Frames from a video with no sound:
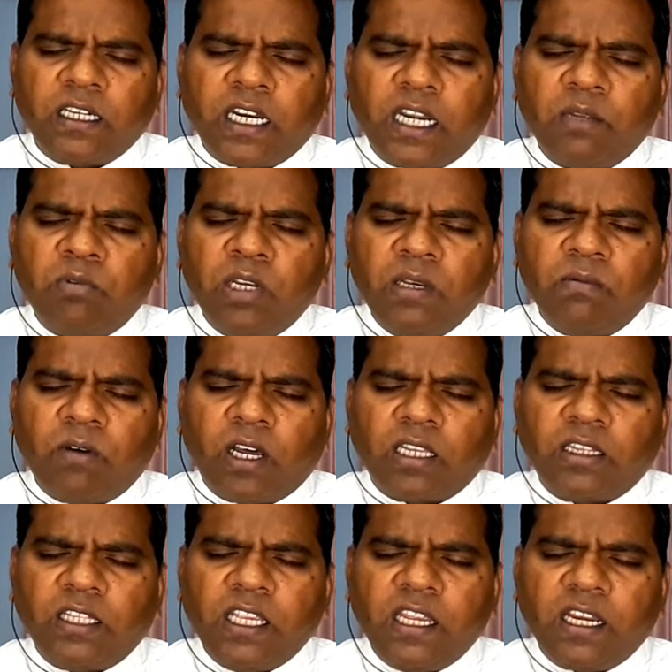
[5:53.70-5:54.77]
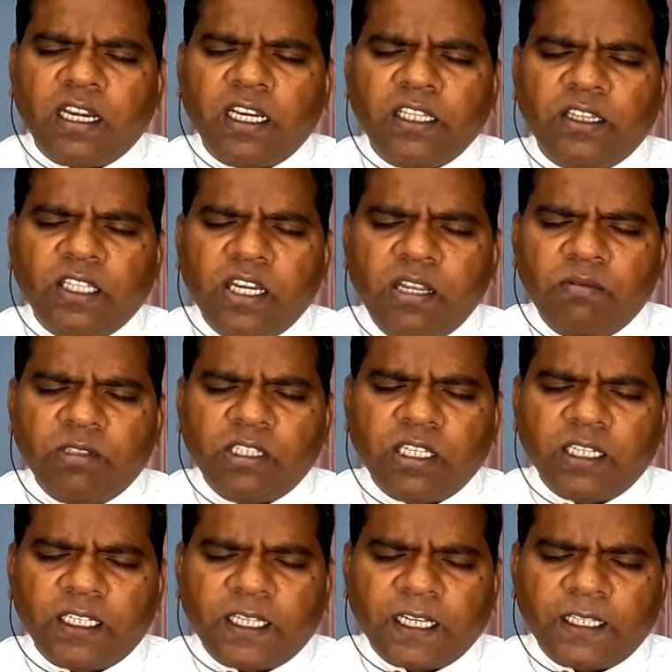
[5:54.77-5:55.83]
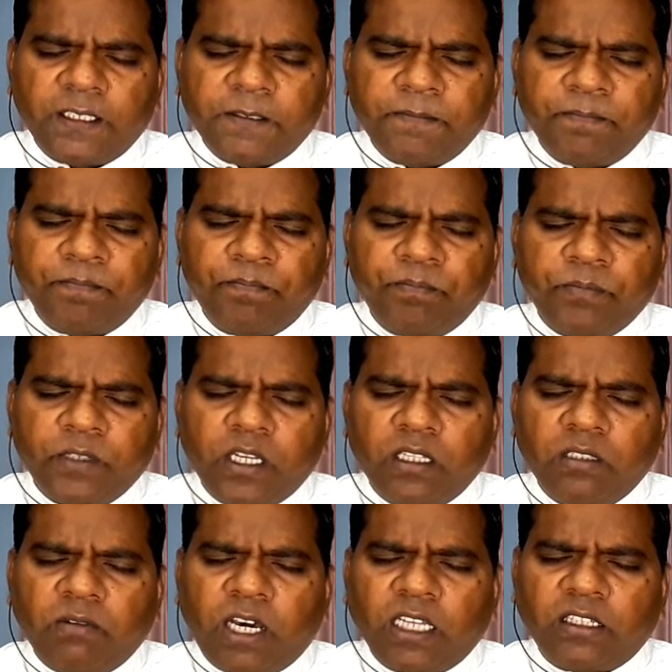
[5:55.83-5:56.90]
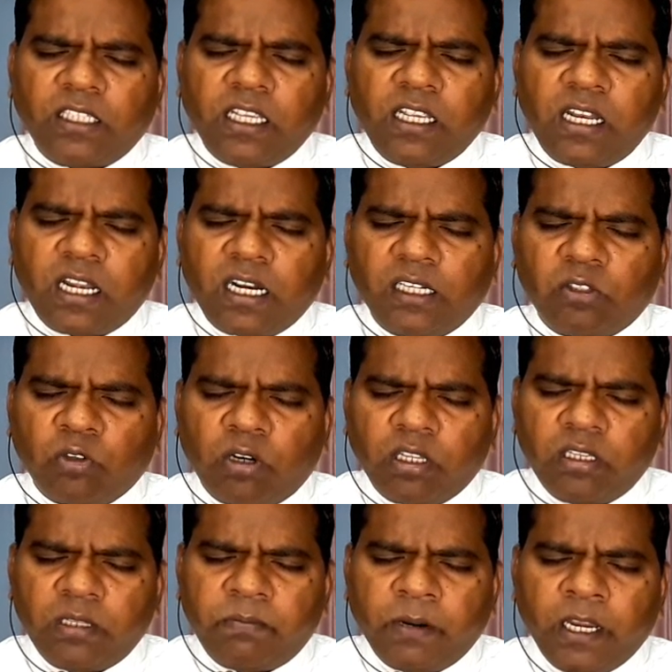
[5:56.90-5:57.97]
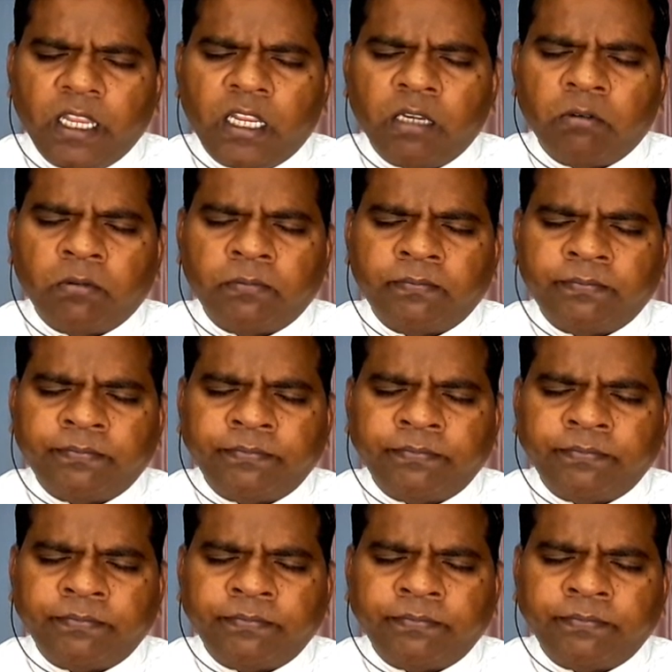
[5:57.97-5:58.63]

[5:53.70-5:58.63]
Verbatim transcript: கடவுளின் வார்த்தை எங்களை தேடி வந்திருக்கிறது அந்த வார்த்தையை நாங்கள் தொடர்ந்து படிக்கவும்